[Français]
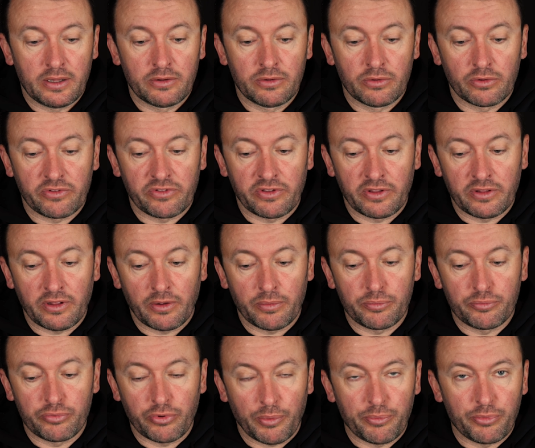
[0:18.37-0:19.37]
donc c'est
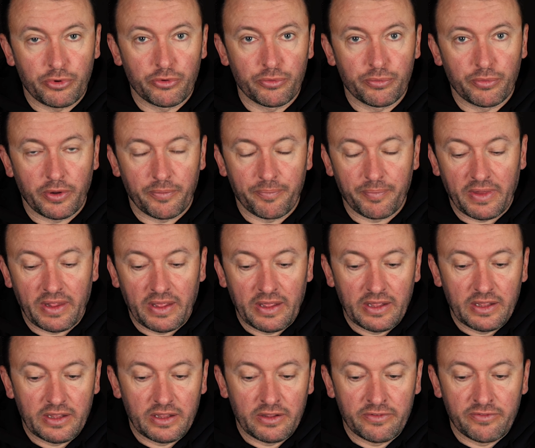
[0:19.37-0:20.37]
un poids plume.
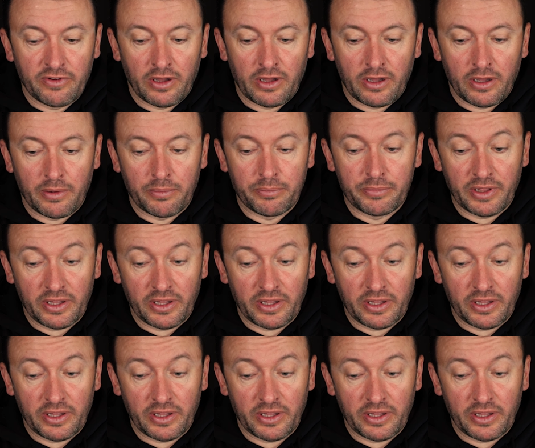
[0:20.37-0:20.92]
Il va